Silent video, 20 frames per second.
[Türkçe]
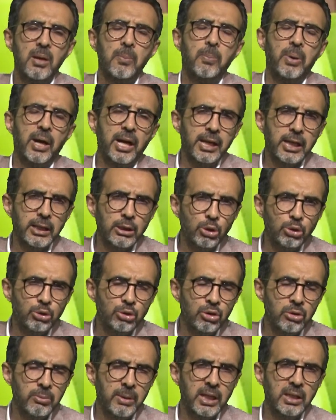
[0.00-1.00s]
Para
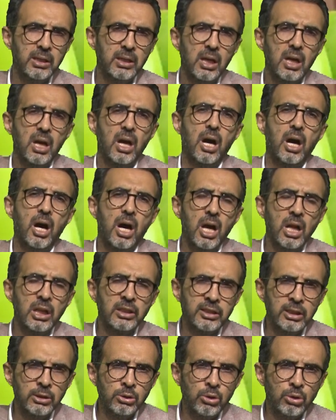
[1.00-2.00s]
götürmeyin,
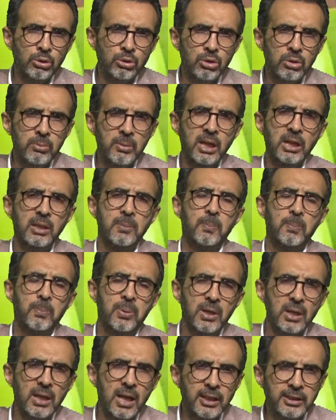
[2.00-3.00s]
altın götürmeyin,
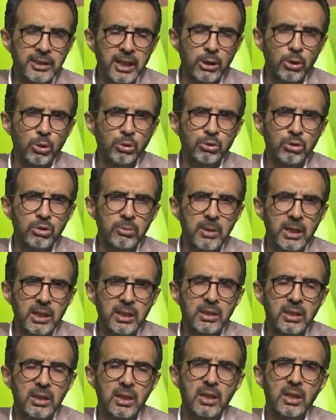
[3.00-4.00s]
pırlanta
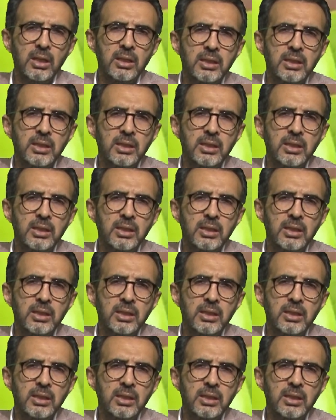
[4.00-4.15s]
götürmeyin.